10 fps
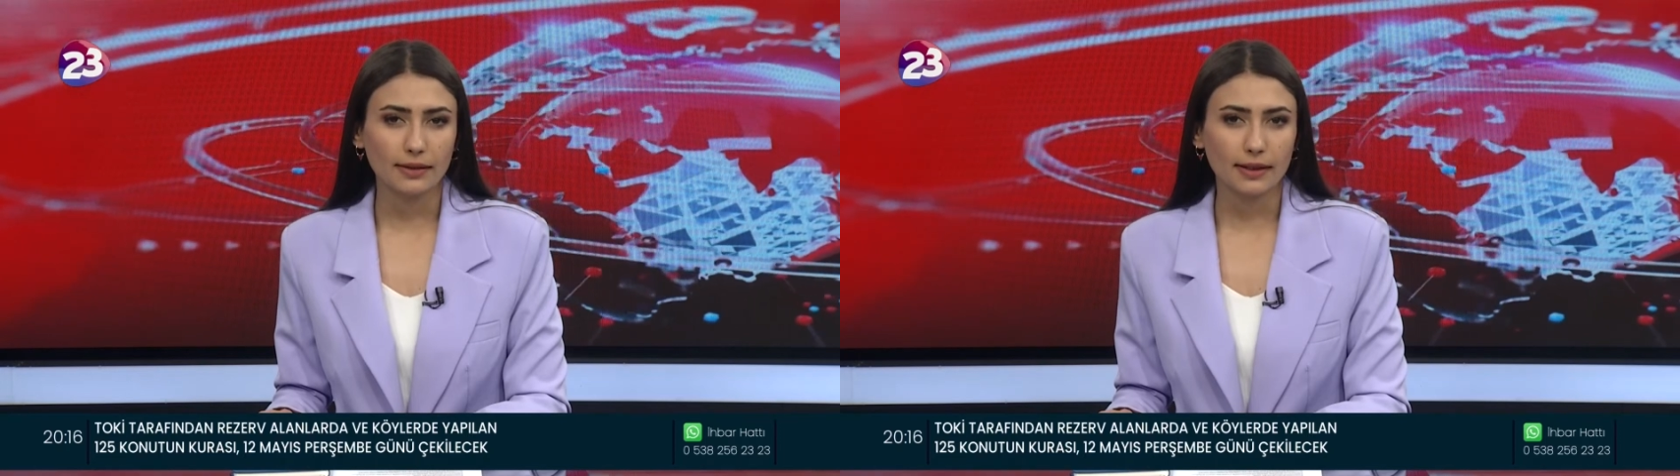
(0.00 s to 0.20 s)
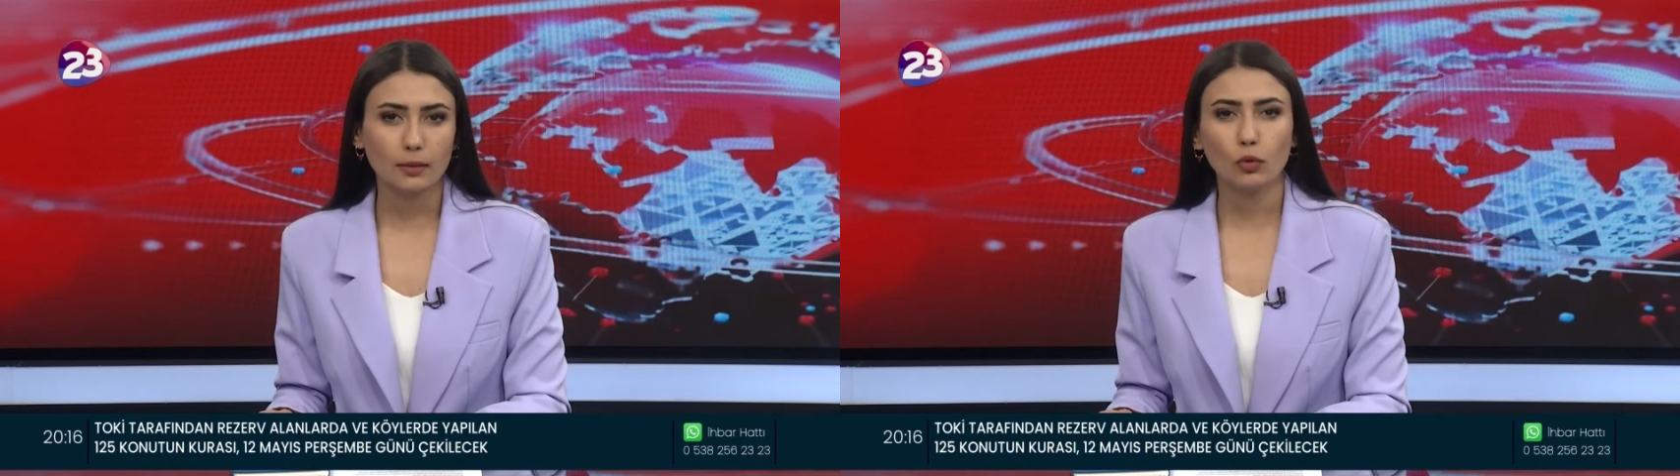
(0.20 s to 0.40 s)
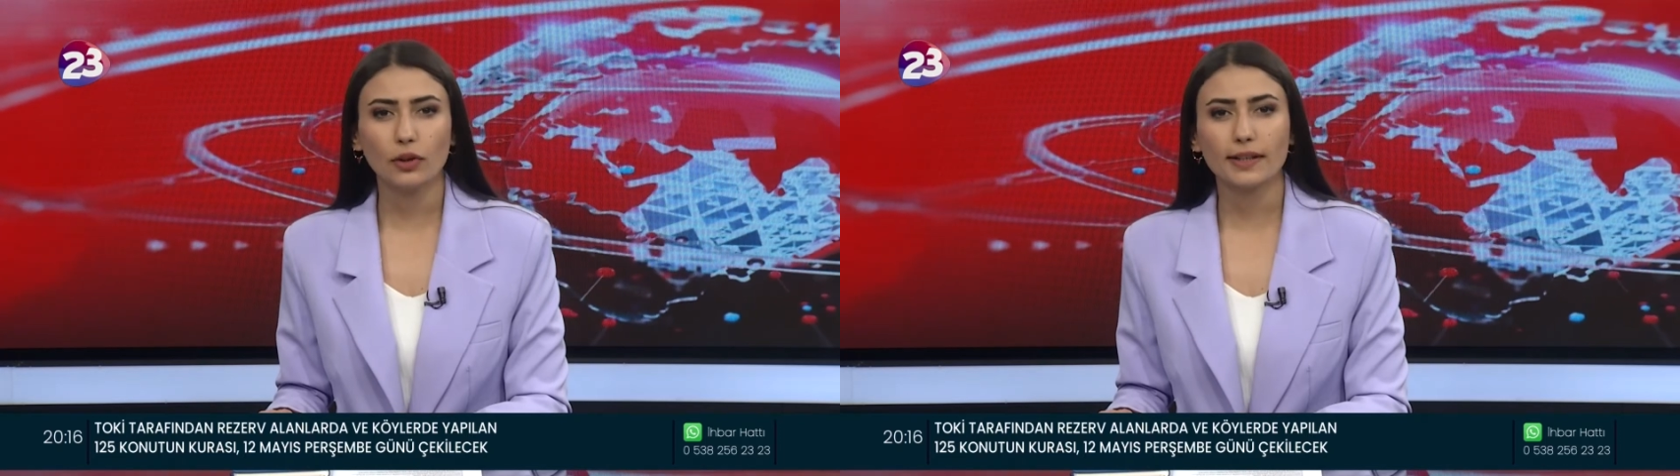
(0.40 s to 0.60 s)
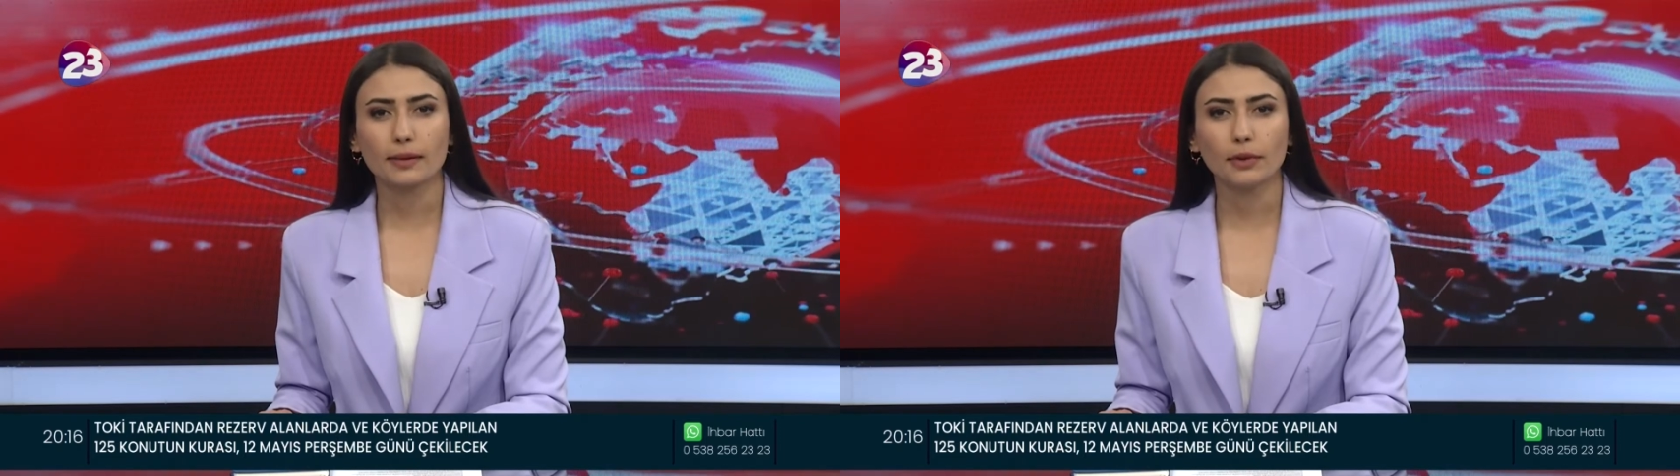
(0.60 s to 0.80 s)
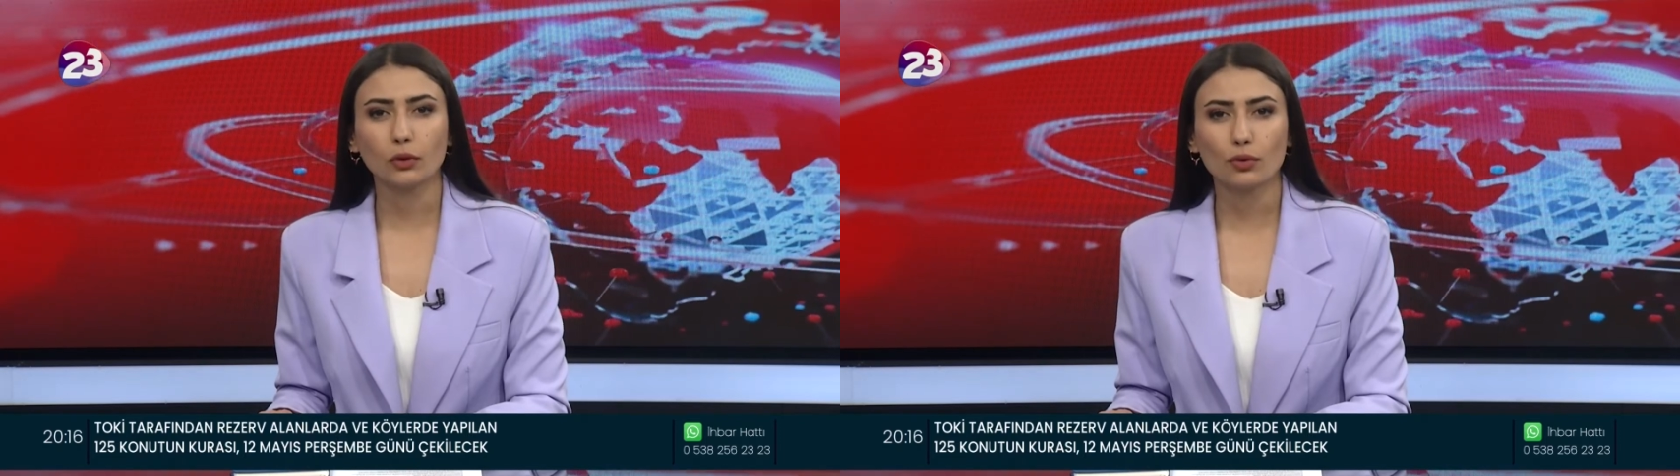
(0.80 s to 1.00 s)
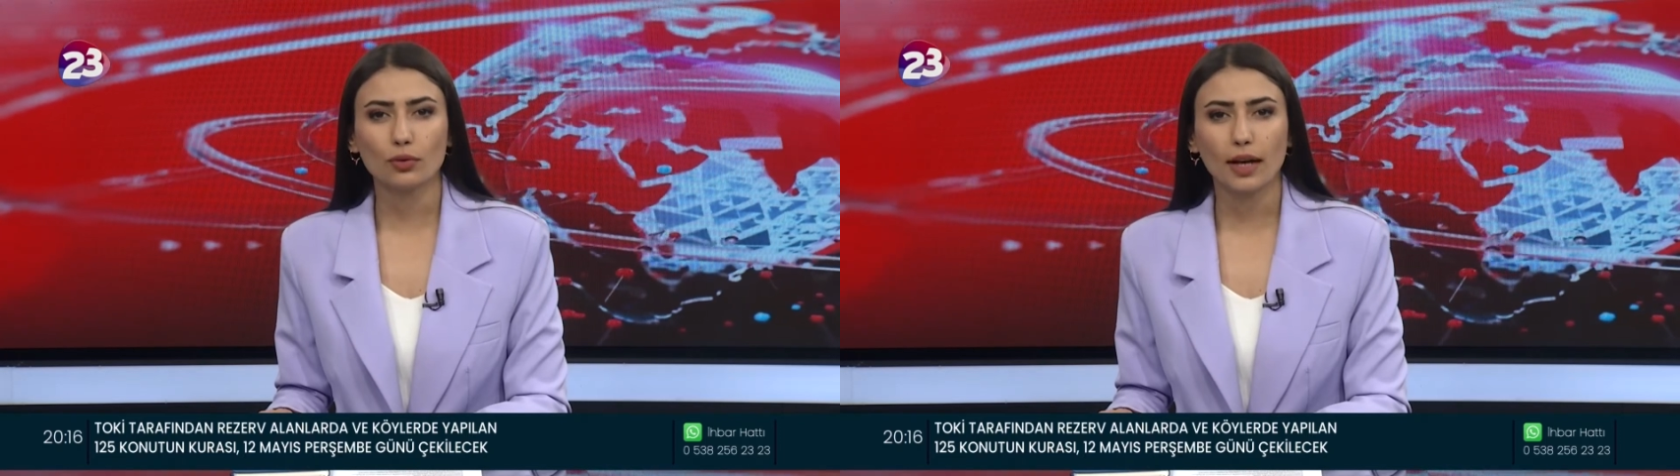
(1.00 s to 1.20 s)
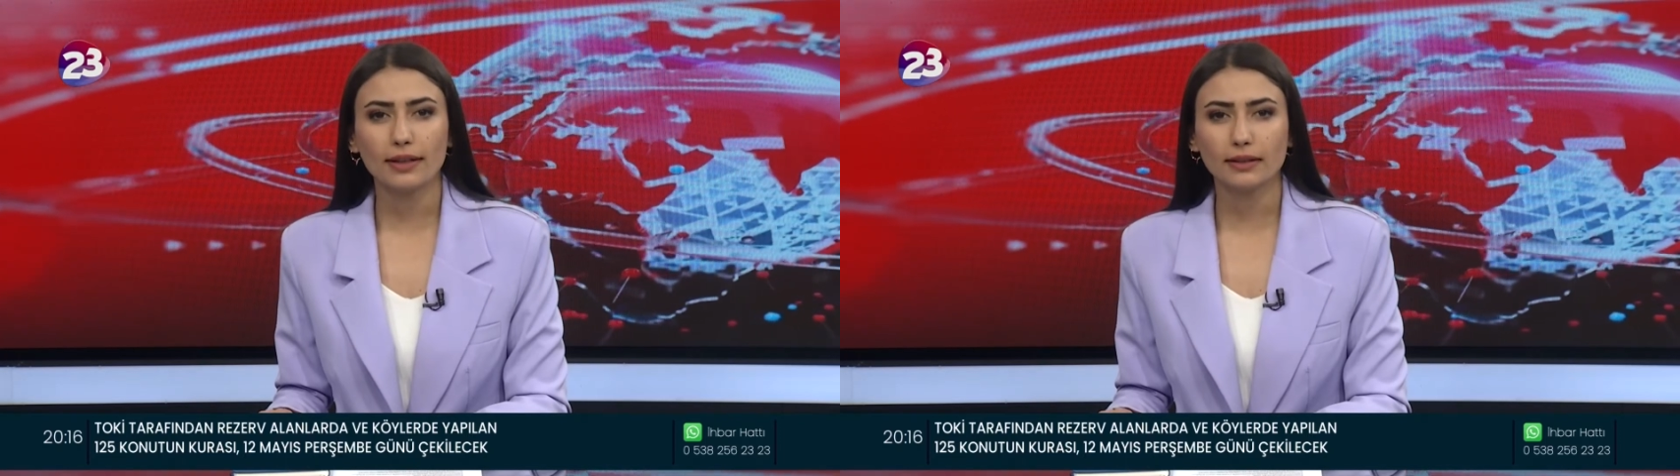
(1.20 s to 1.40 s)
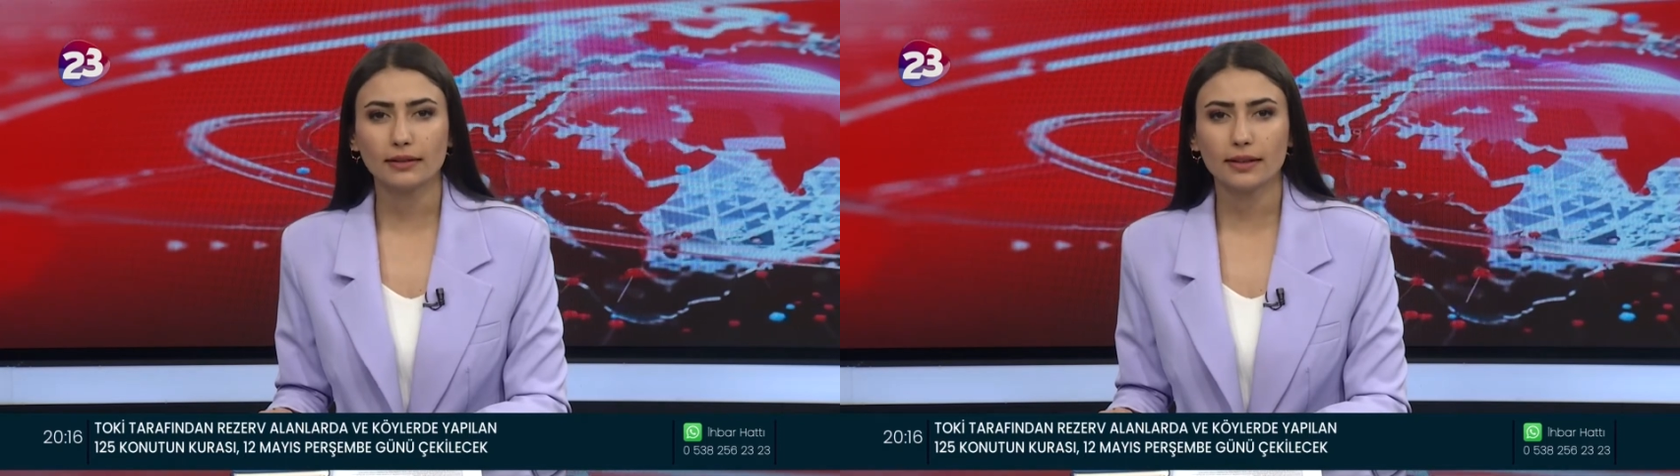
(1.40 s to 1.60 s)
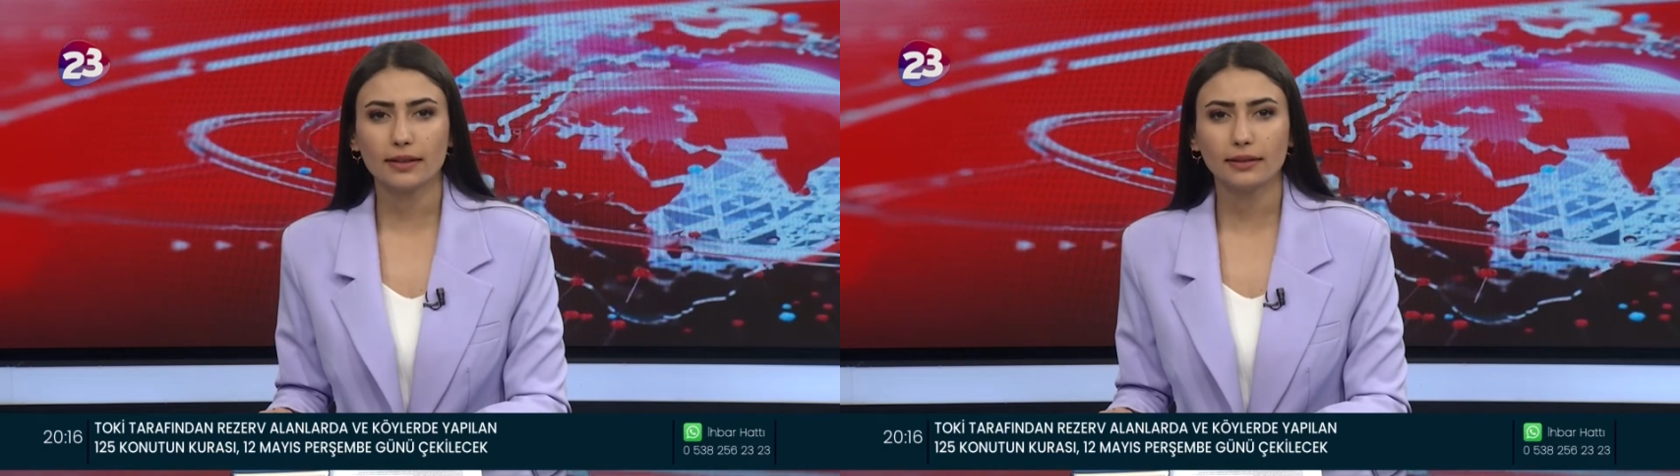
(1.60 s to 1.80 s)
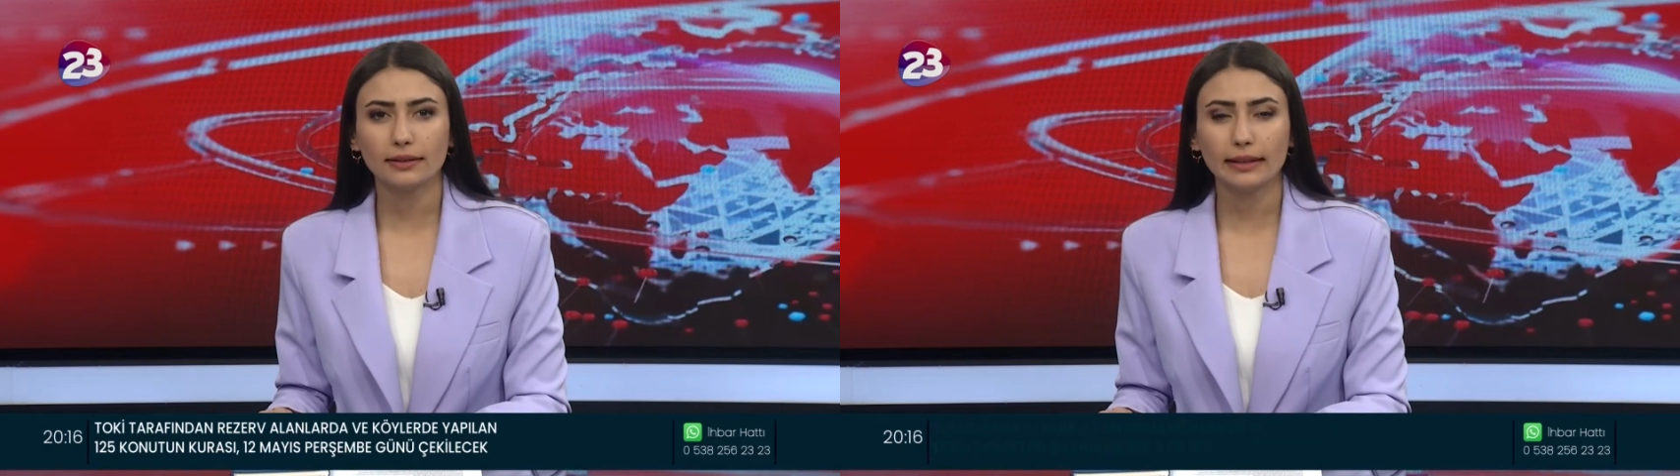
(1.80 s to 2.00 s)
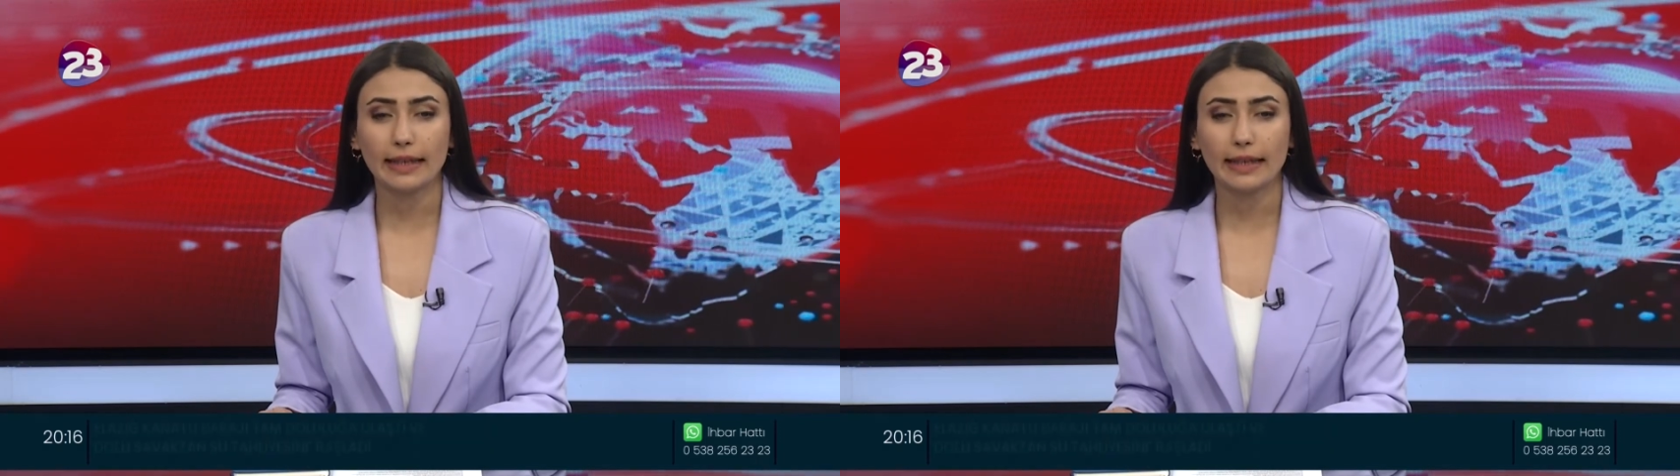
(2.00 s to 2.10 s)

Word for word: sembol ismi Yusra Yıldız'ın